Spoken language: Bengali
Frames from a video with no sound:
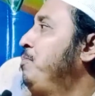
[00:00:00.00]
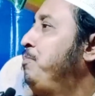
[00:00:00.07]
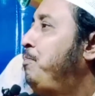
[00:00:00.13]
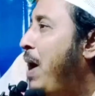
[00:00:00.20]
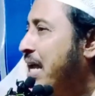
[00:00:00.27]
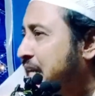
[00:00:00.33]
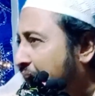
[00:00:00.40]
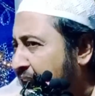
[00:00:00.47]

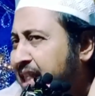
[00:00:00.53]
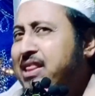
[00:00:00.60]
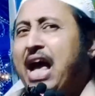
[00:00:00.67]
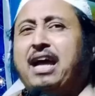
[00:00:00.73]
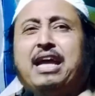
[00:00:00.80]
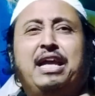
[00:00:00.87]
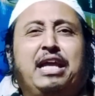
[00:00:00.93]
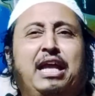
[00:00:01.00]
বাজারে
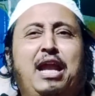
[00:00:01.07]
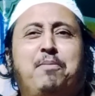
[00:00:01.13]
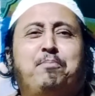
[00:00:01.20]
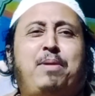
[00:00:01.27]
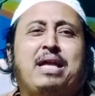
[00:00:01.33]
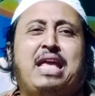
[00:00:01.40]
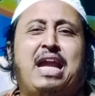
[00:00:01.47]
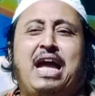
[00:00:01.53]
থাকেন ইলেম
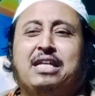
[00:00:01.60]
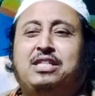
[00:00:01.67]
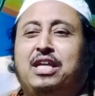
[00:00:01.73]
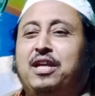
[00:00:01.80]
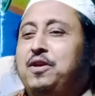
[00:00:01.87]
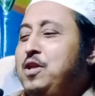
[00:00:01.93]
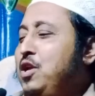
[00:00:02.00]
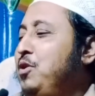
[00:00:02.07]
বাজারে আছে
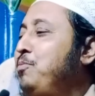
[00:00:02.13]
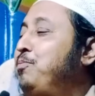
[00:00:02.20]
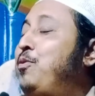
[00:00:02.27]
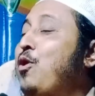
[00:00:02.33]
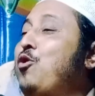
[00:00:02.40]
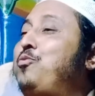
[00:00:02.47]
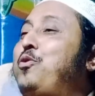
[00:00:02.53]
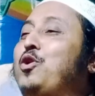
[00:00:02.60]
বউ
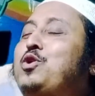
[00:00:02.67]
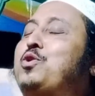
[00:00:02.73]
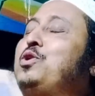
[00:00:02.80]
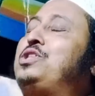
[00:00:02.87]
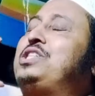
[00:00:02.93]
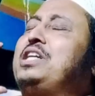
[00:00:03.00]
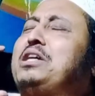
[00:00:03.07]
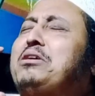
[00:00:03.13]
ফোন
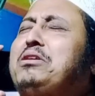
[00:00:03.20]
করছে